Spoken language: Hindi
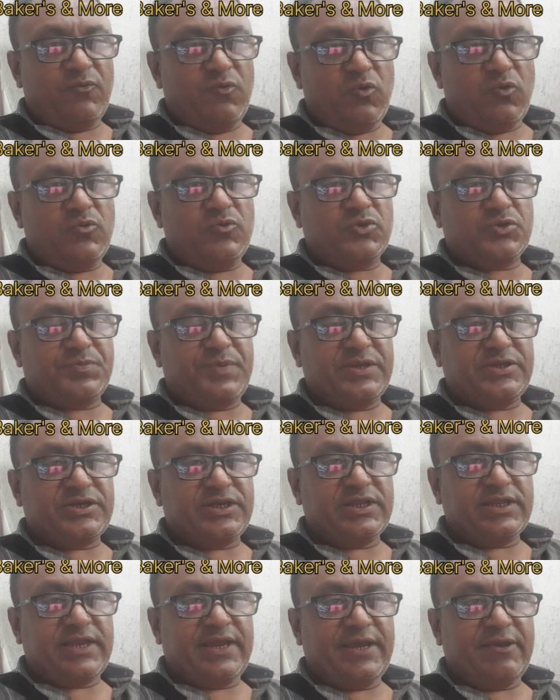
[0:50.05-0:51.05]
वो उस पर
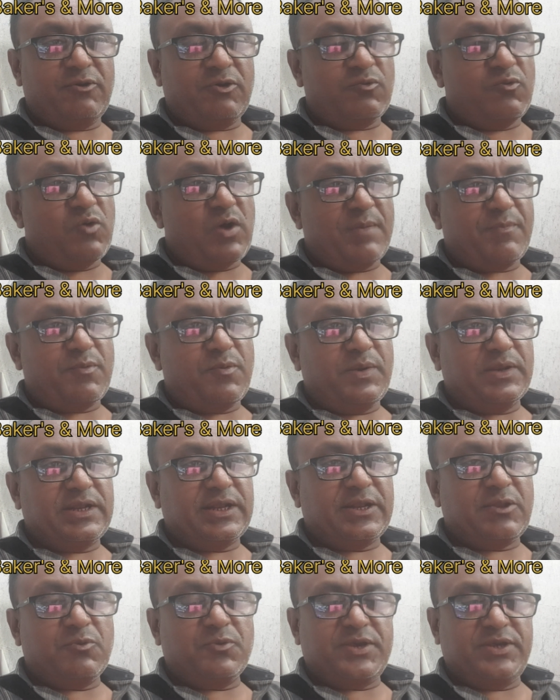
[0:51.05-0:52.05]
चलते हैं और वो आपको
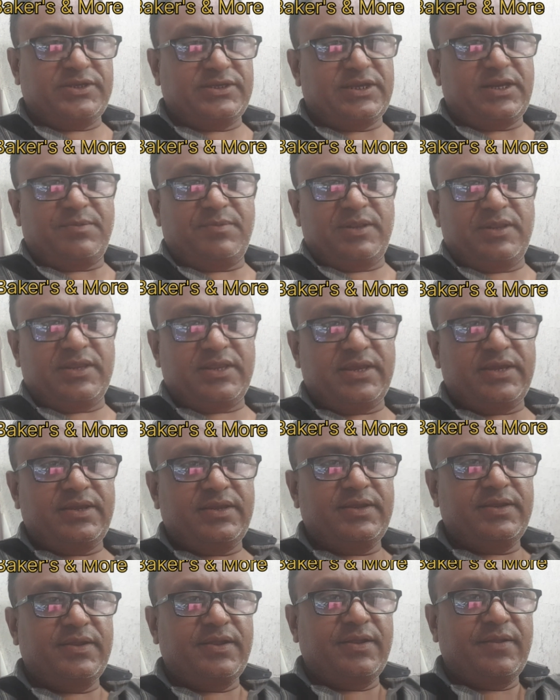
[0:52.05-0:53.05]
बताता हूँ किस तरह बनते हैं